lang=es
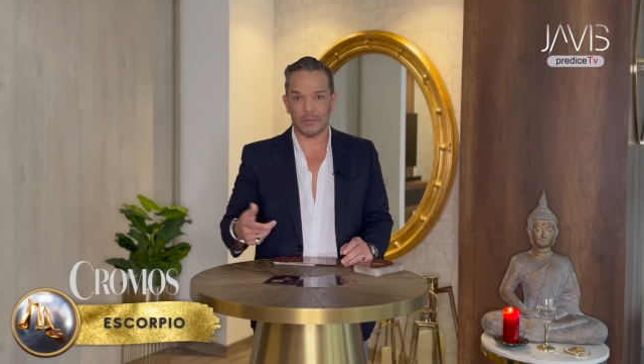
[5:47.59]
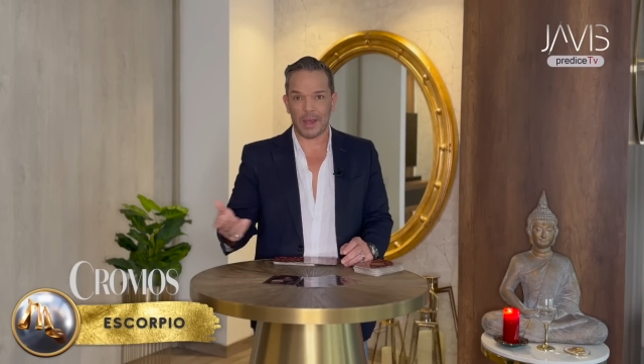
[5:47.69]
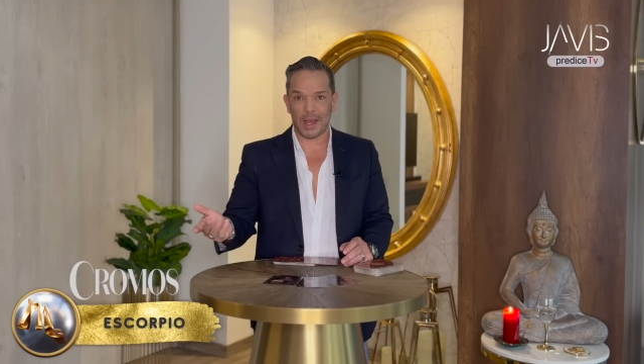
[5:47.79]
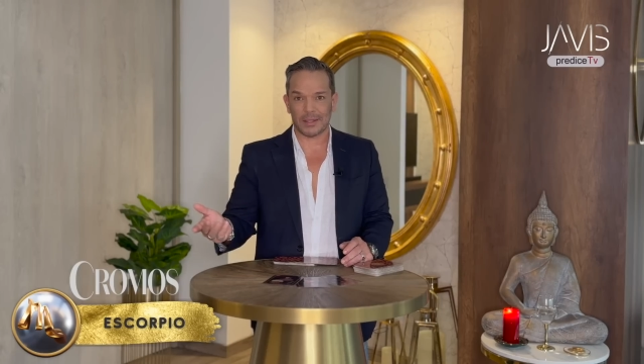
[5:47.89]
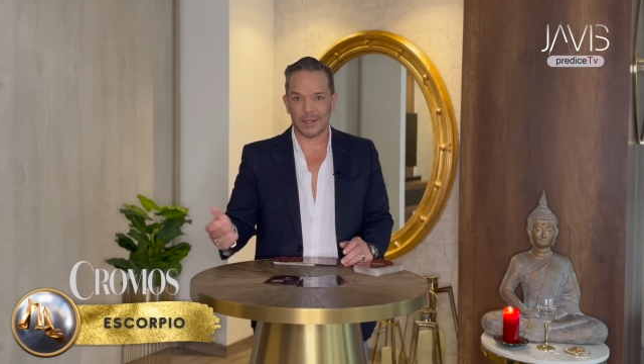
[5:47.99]
Es
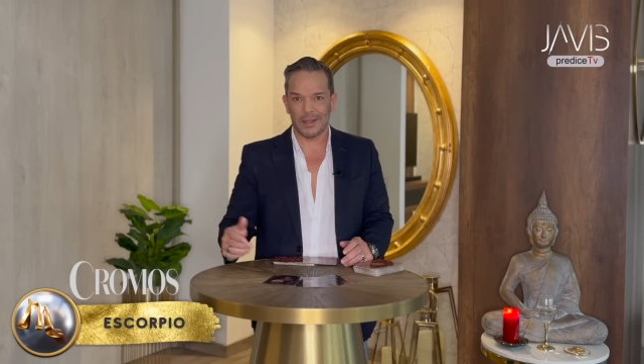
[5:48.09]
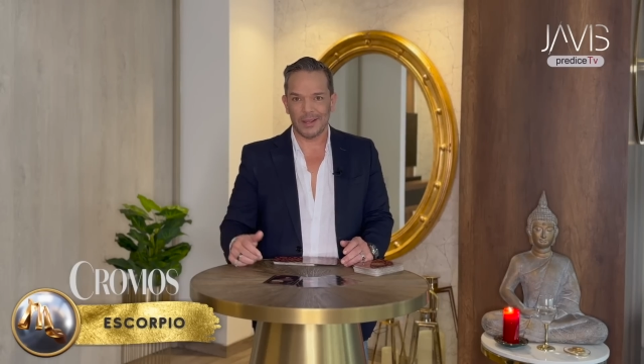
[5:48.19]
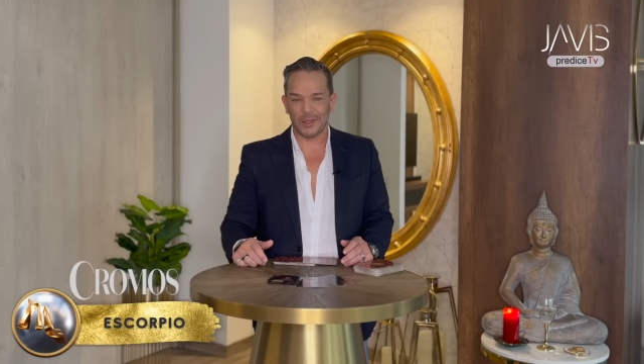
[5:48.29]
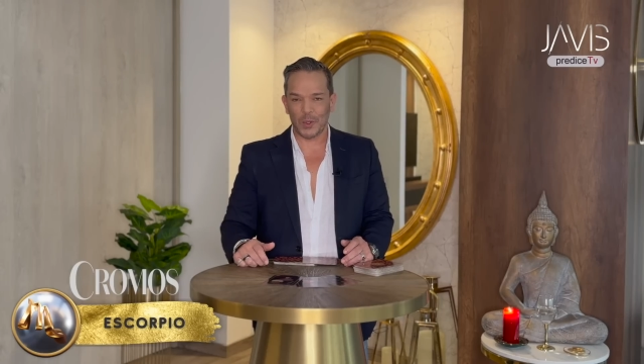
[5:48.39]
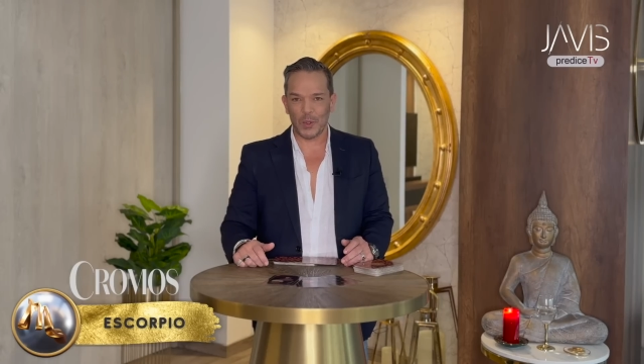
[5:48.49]
más,
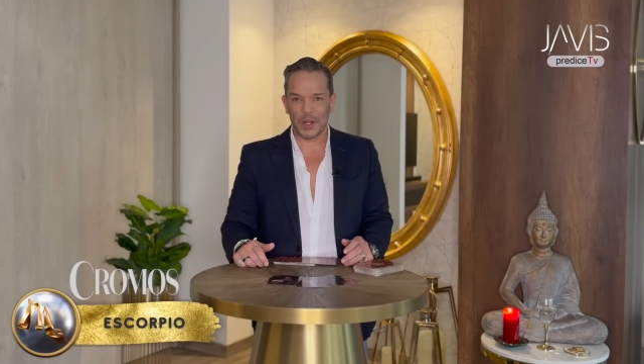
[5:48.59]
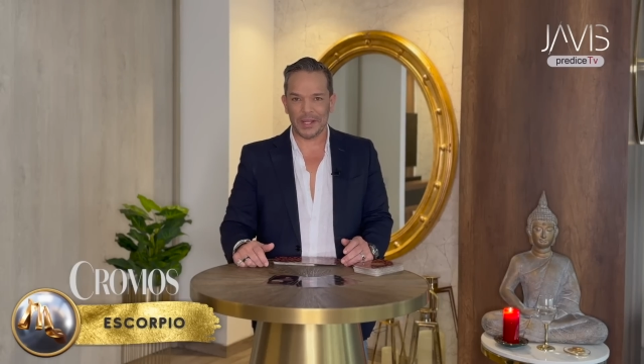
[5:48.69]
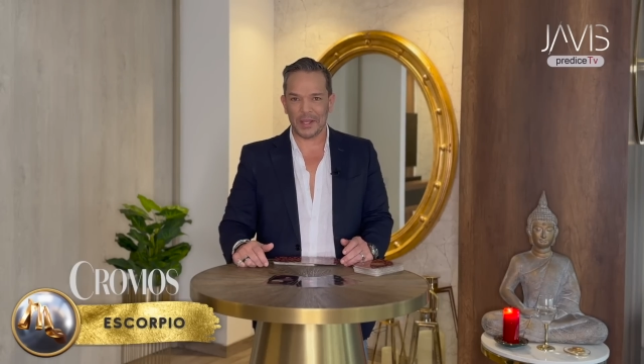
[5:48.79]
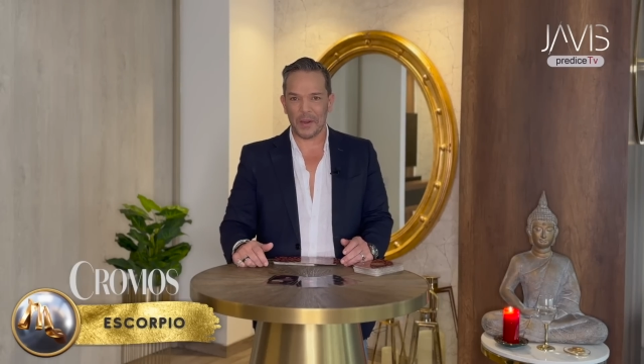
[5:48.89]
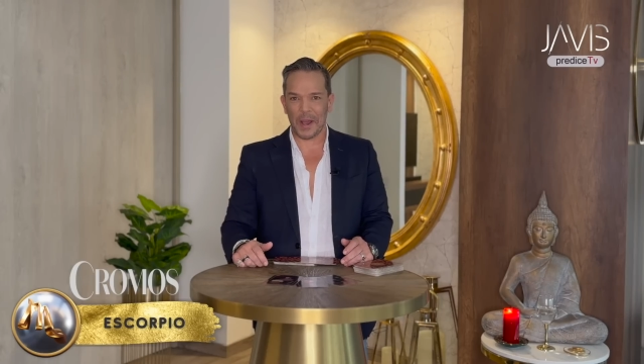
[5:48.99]
tu
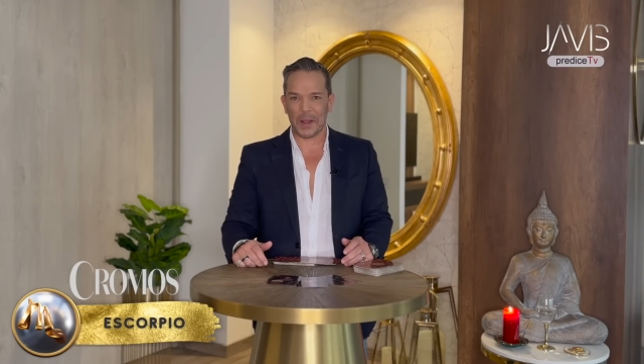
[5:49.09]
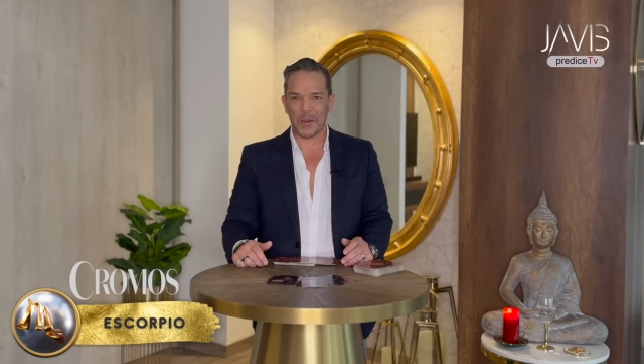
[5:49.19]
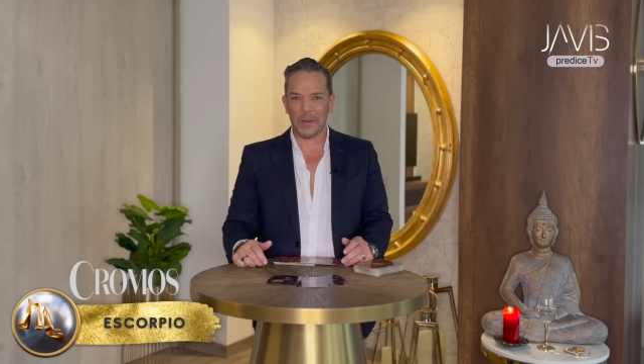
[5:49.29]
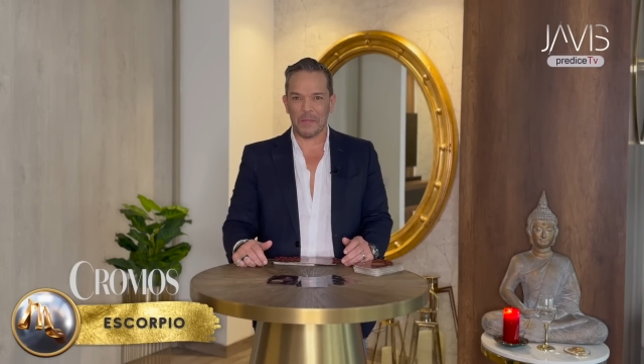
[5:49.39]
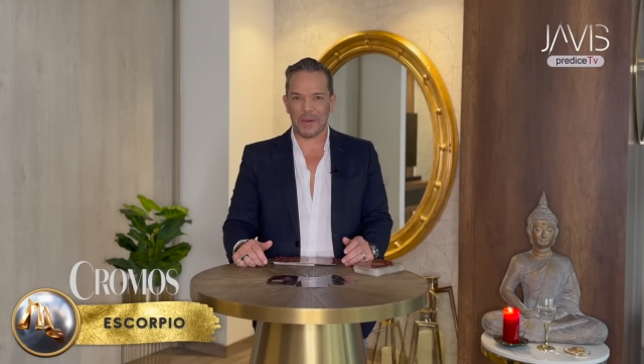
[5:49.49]
luna te va a
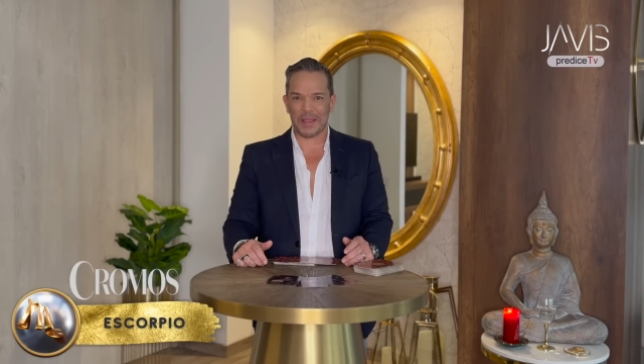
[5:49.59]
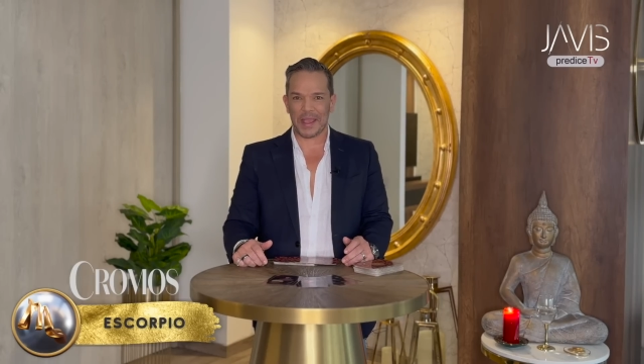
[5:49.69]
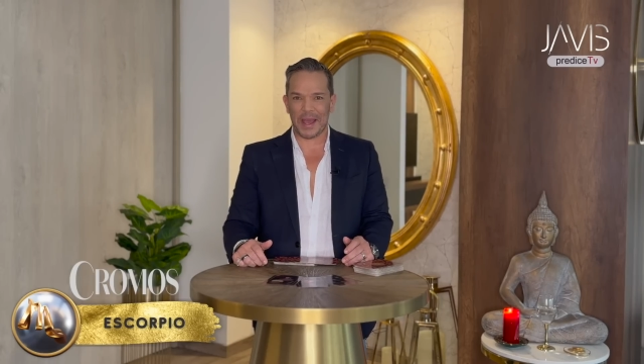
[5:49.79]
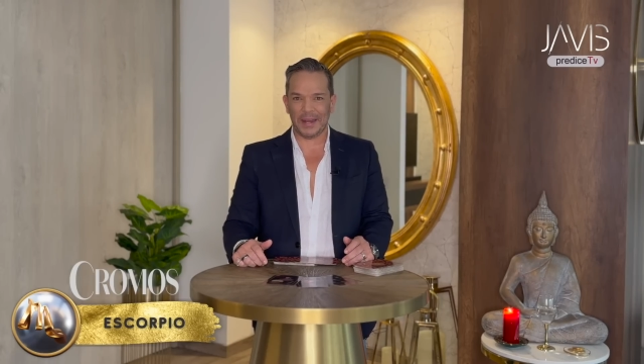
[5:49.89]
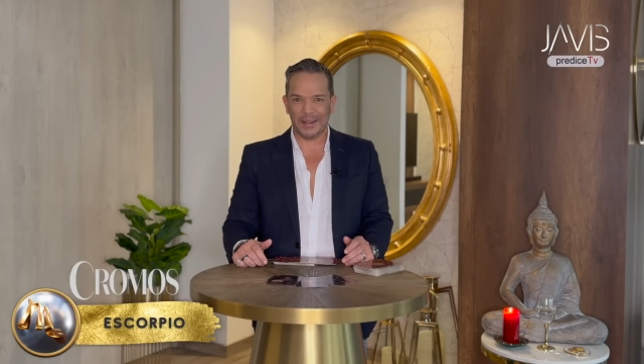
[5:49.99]

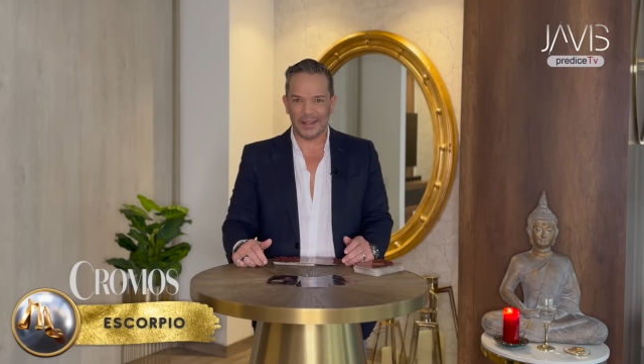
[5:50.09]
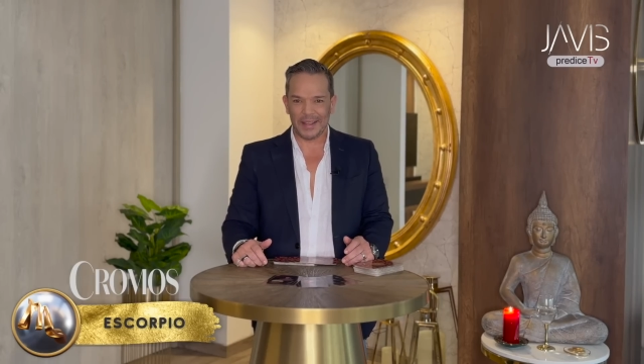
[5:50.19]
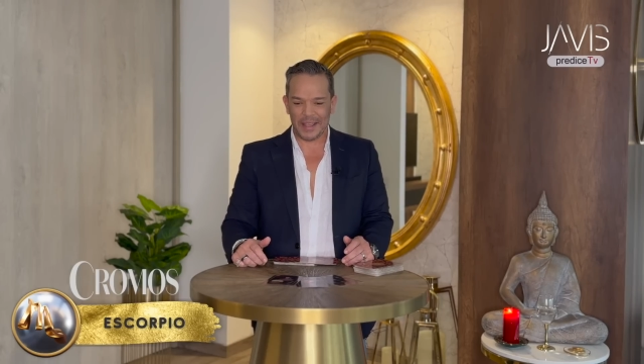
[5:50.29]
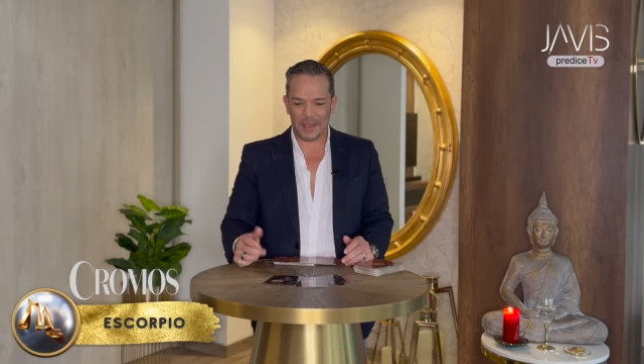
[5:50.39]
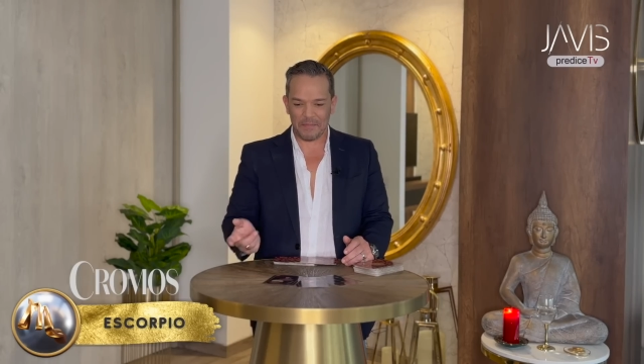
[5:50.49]
acompañar
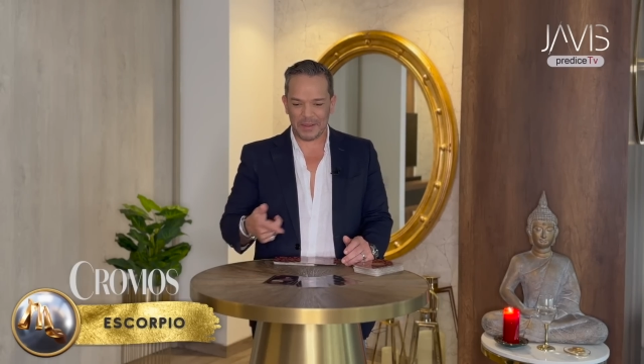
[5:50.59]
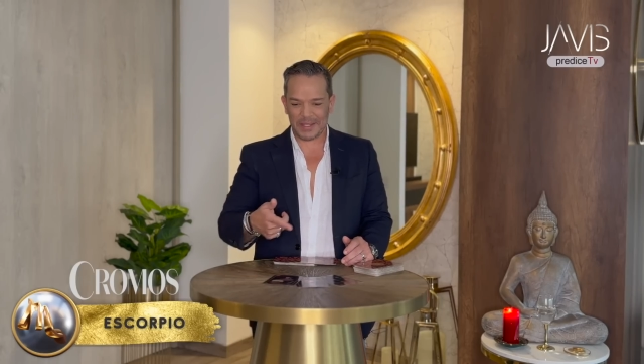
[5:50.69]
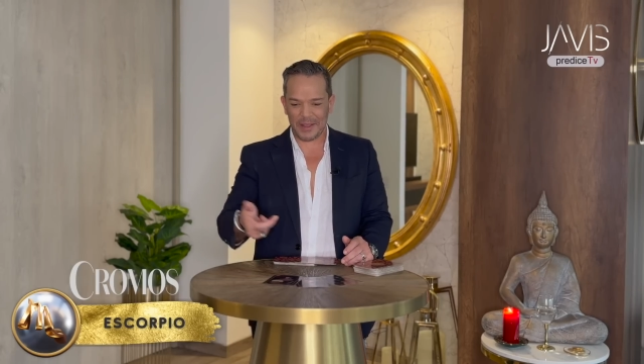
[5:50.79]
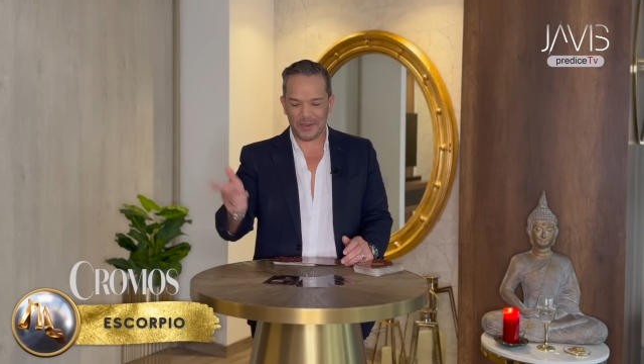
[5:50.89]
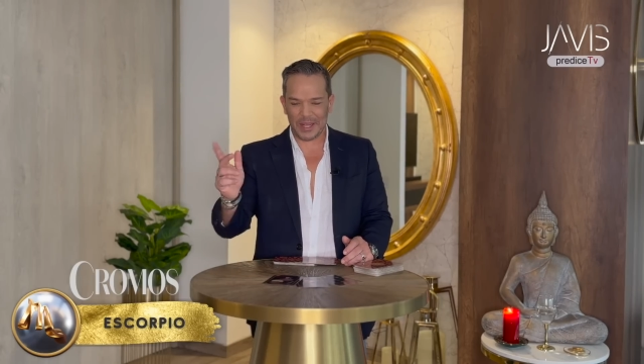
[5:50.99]

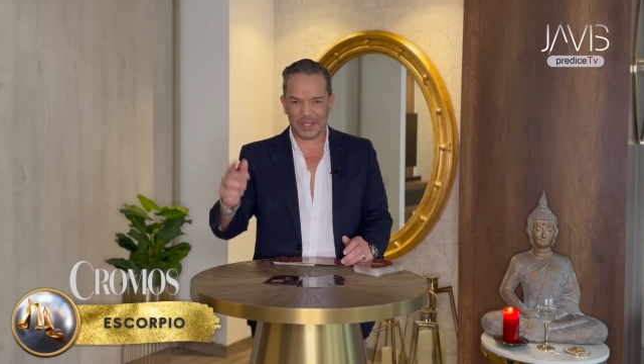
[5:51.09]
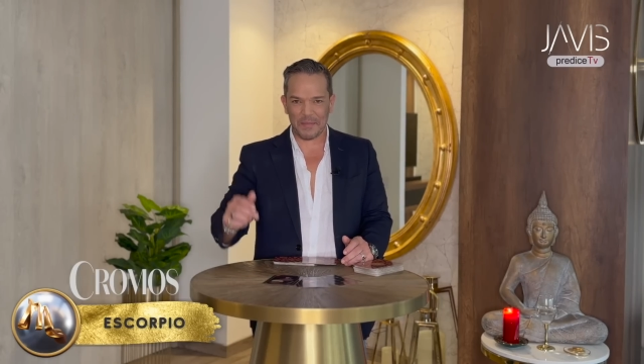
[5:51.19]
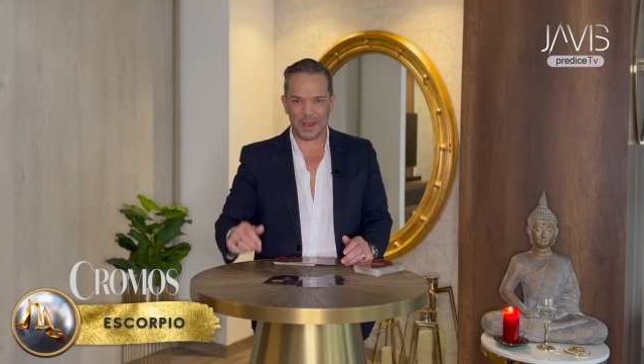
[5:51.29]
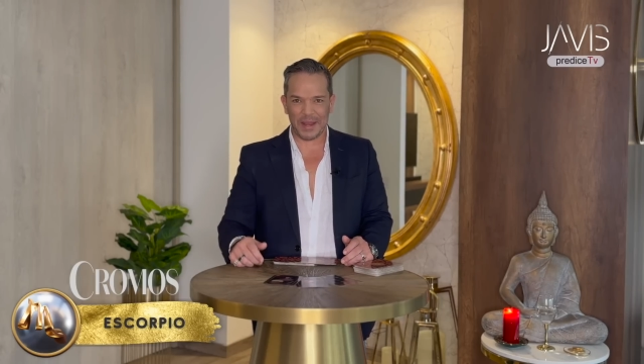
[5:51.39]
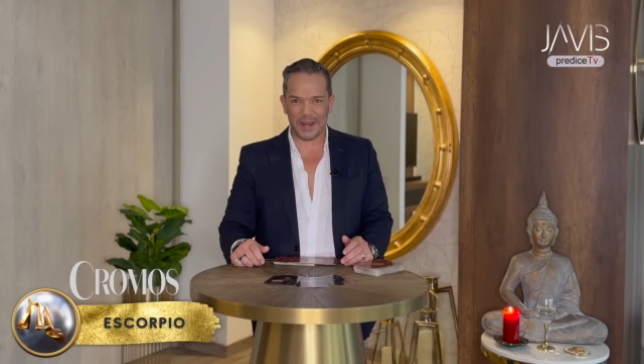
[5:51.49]
empezando la
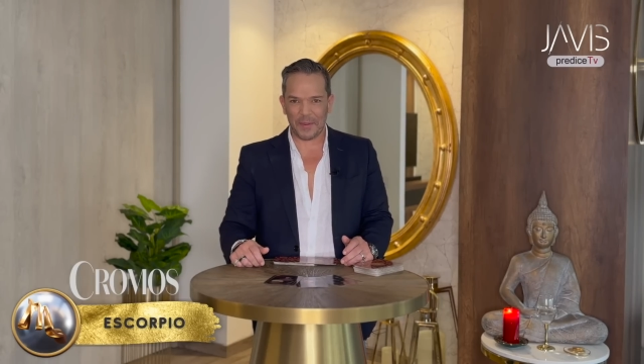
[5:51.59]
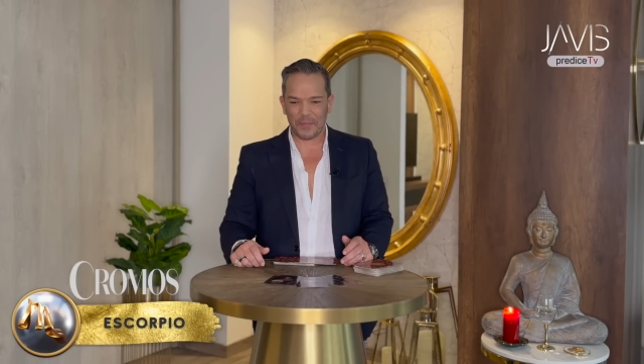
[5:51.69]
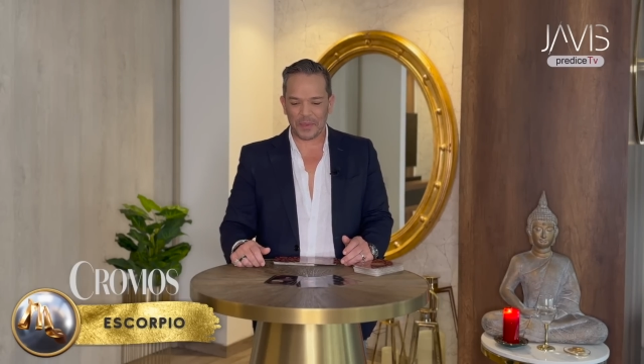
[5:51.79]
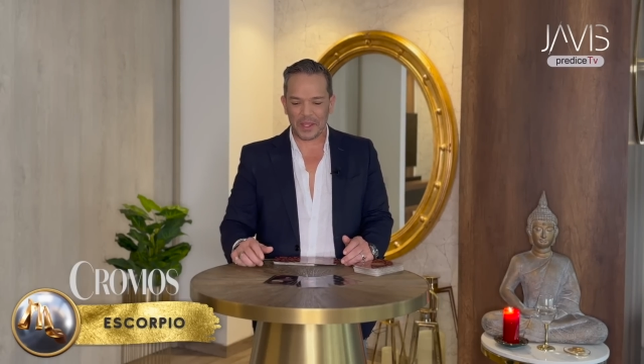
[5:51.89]
semana.